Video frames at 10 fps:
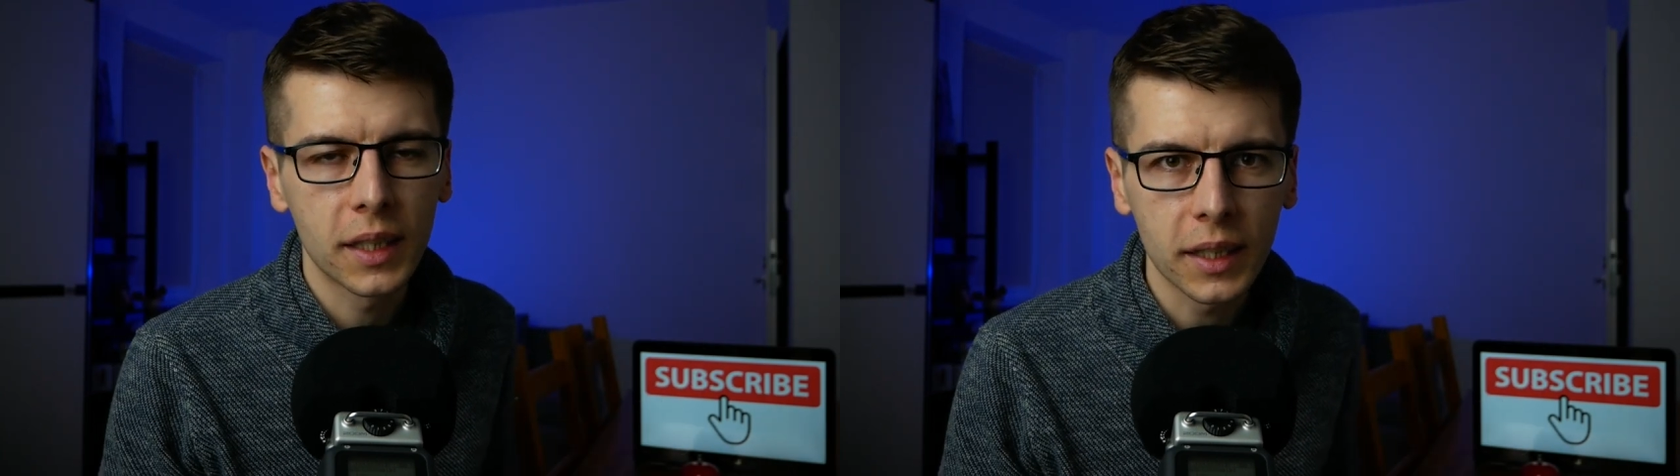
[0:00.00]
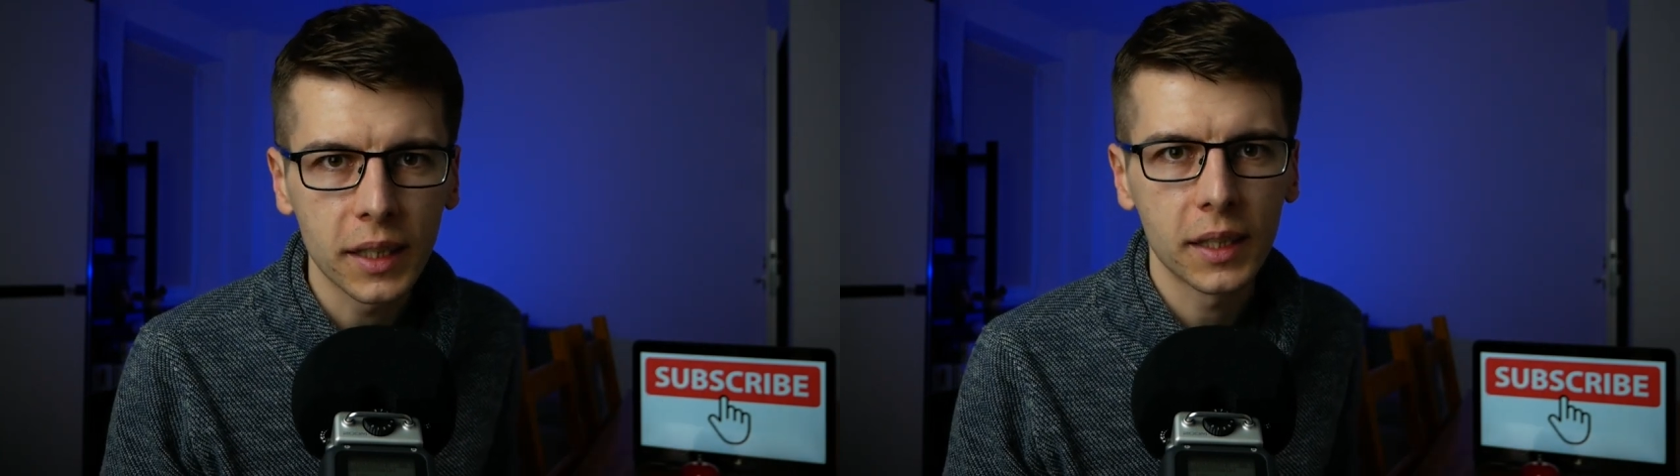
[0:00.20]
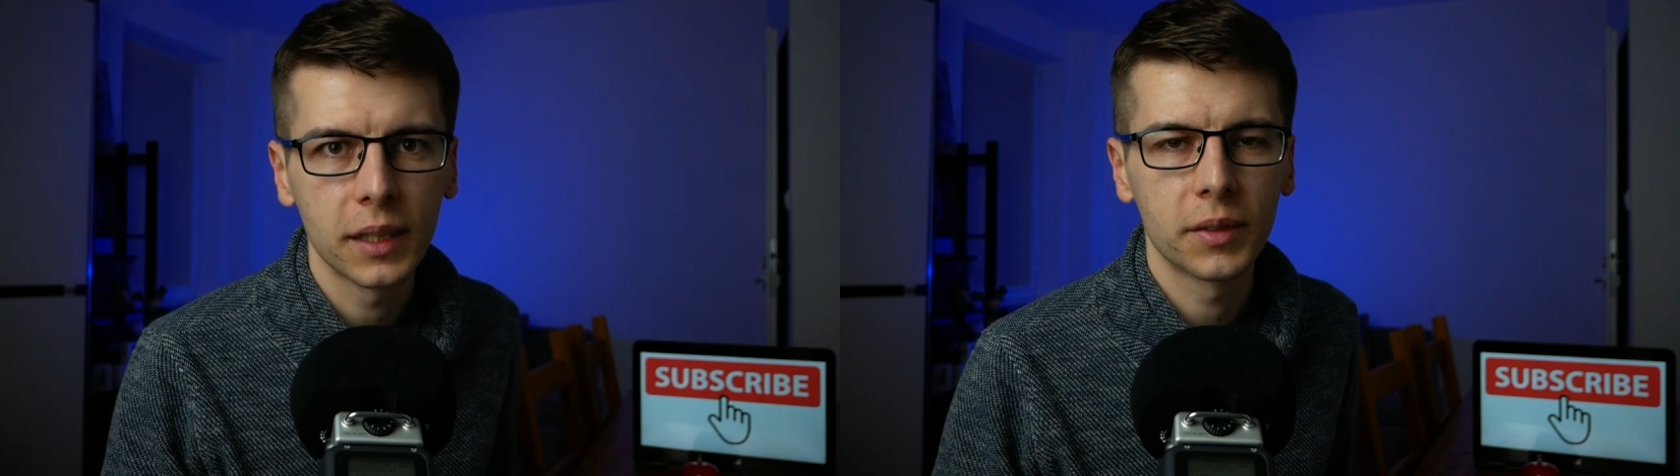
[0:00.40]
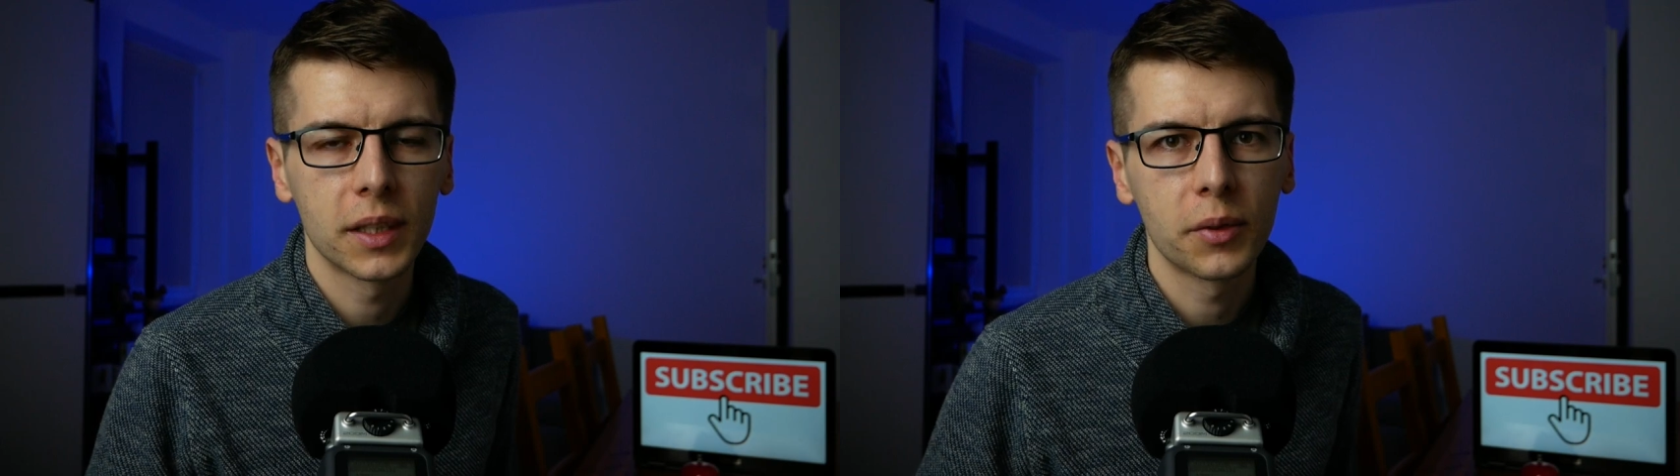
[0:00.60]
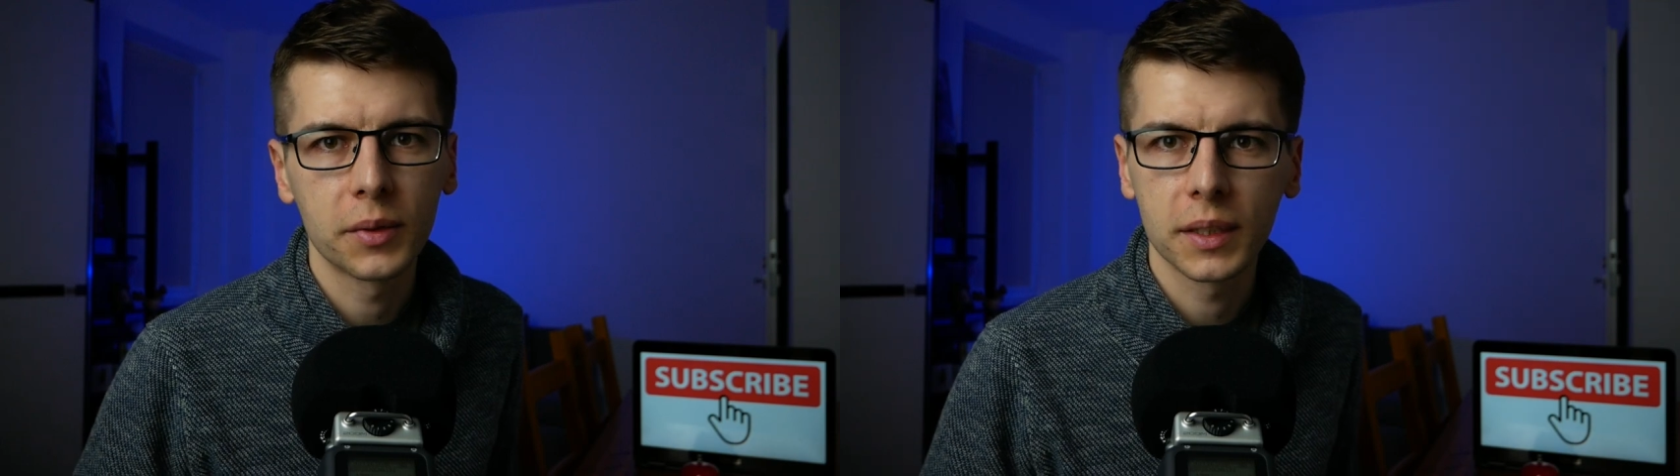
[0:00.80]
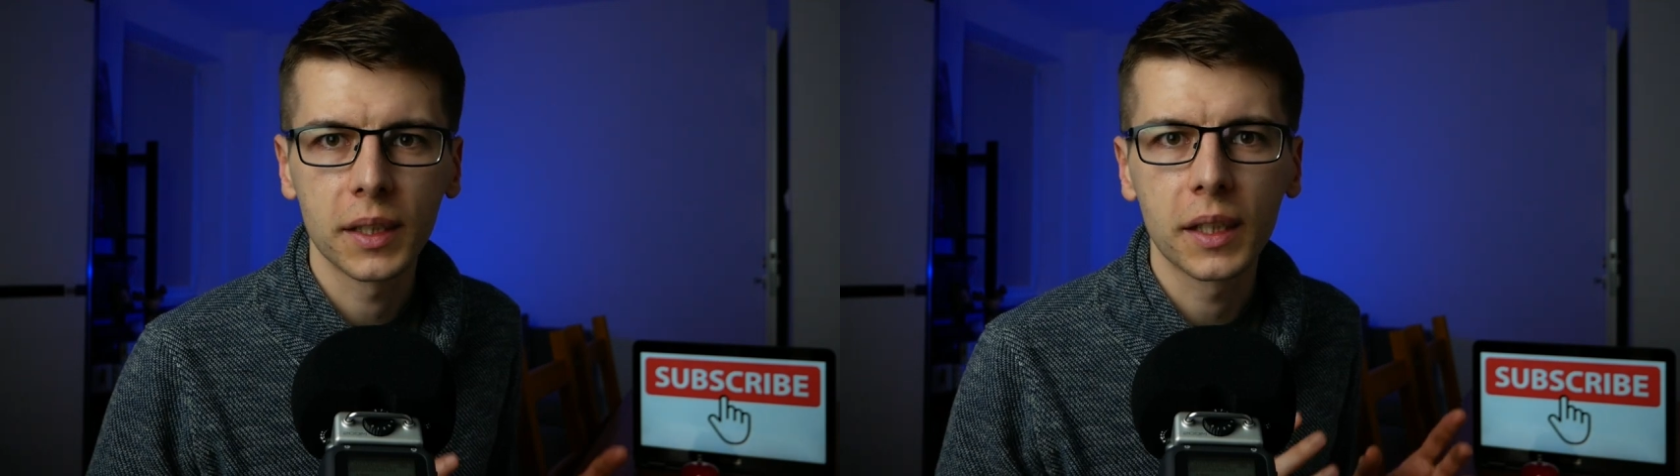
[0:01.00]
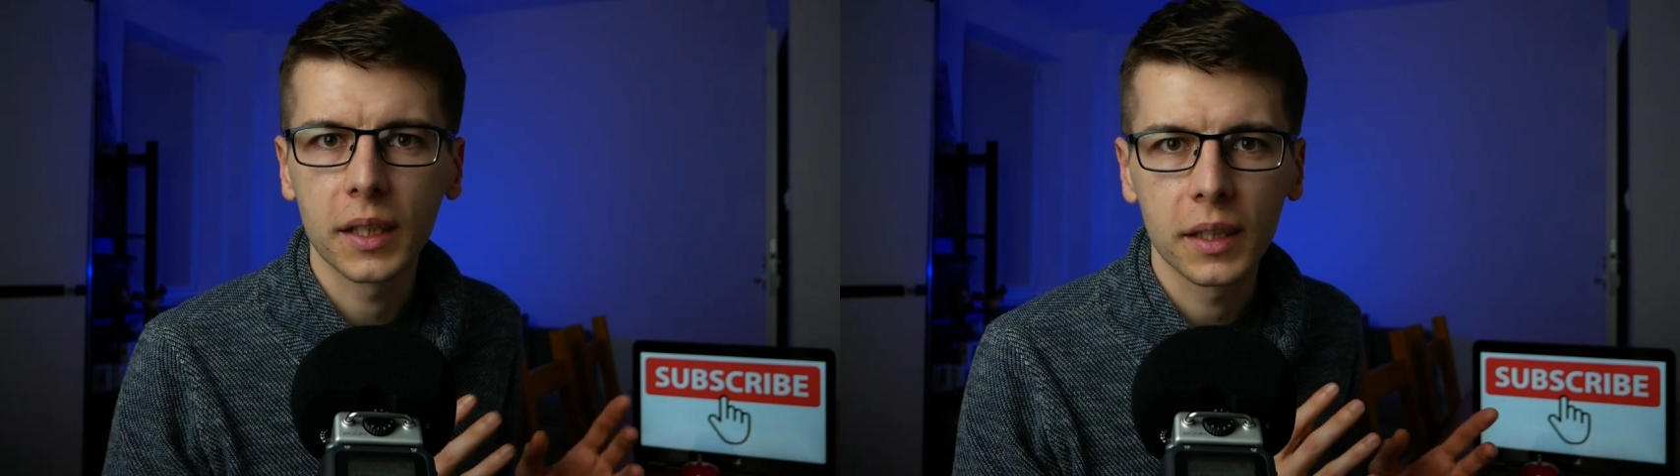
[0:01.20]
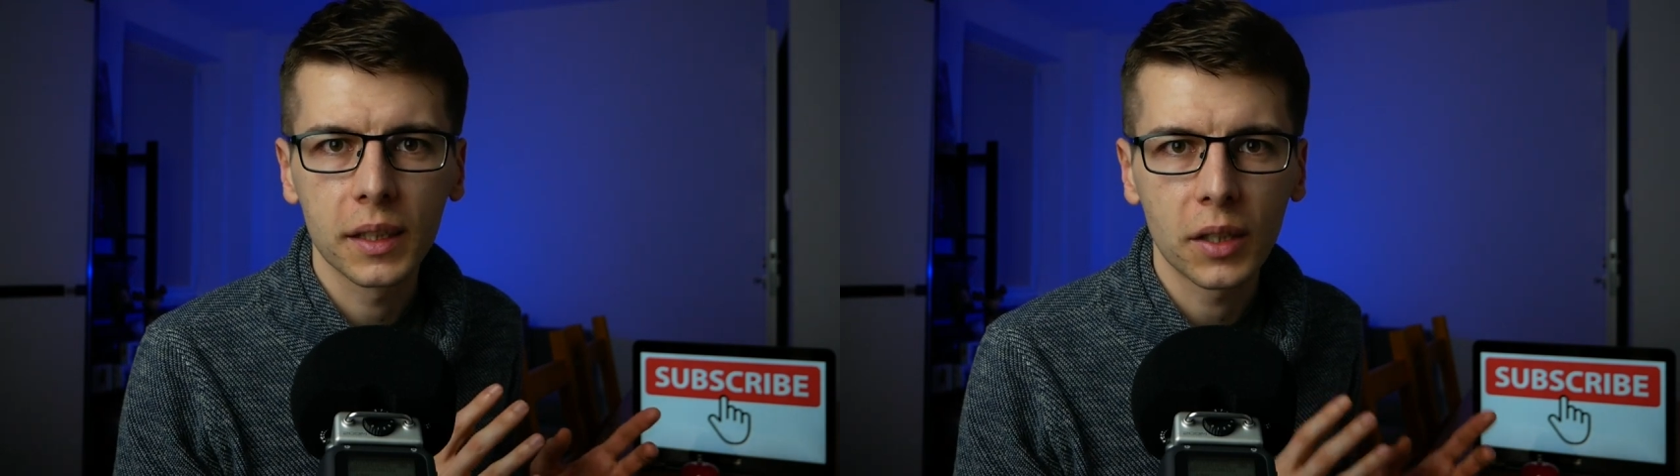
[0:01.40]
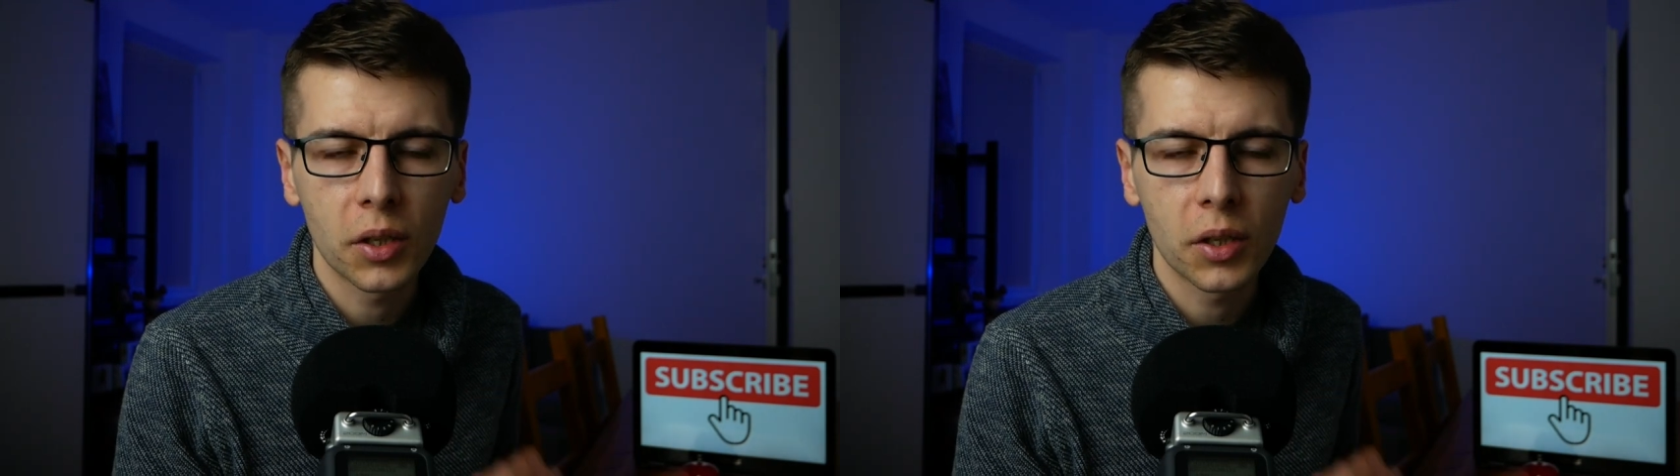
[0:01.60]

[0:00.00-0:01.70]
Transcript: kliknij w jedną z nich, y,